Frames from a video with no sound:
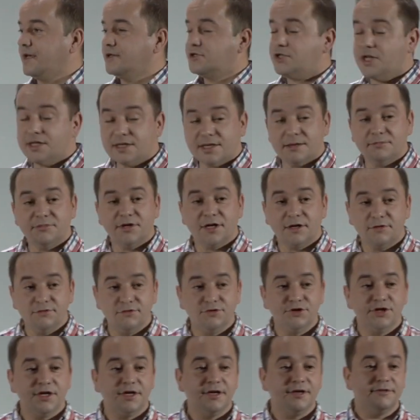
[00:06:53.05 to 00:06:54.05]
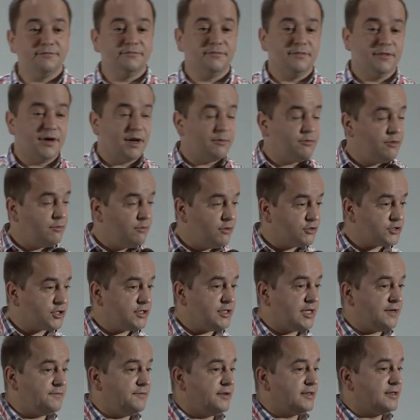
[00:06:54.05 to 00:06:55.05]
Czasem tak ludzie, albo może
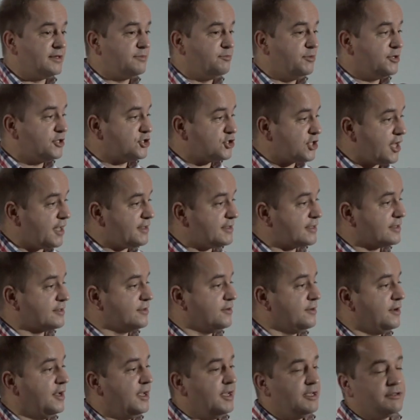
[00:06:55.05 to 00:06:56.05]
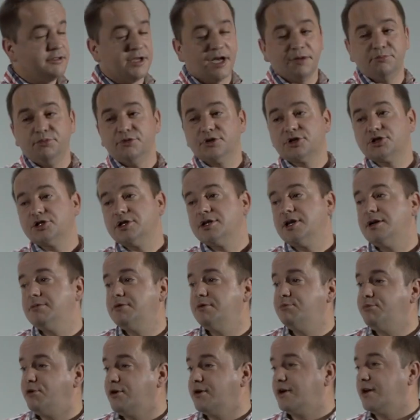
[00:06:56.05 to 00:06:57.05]
nawet zbyt często, tak
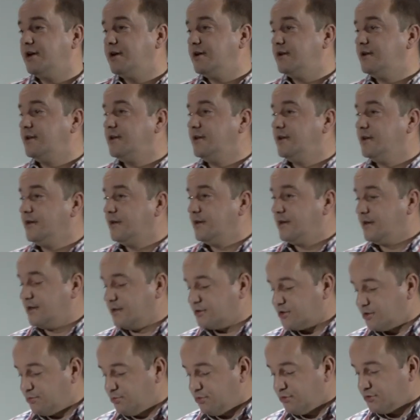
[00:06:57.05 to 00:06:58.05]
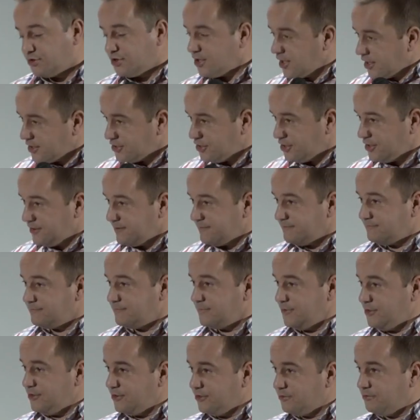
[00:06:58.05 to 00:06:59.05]
postrzegamy Boga, że Bóg siedzi
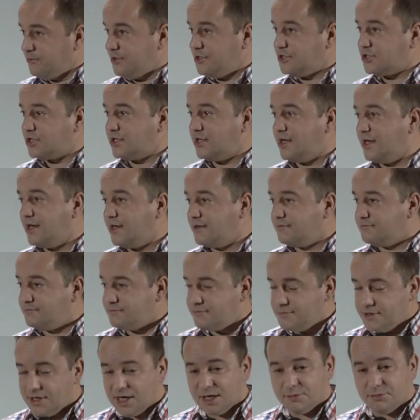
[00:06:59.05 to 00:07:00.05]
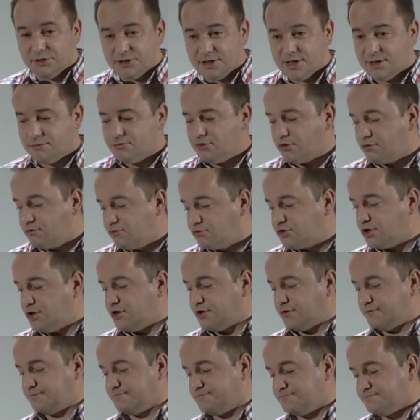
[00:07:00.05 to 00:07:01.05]
i obmyśla, jakby nam
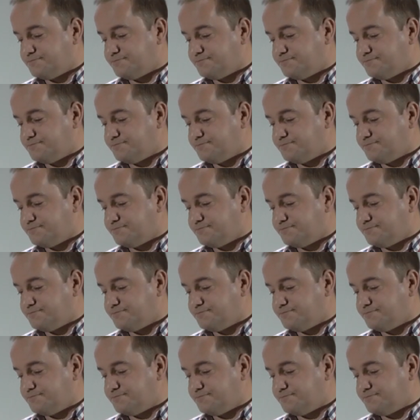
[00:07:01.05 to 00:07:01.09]
dokuczyć.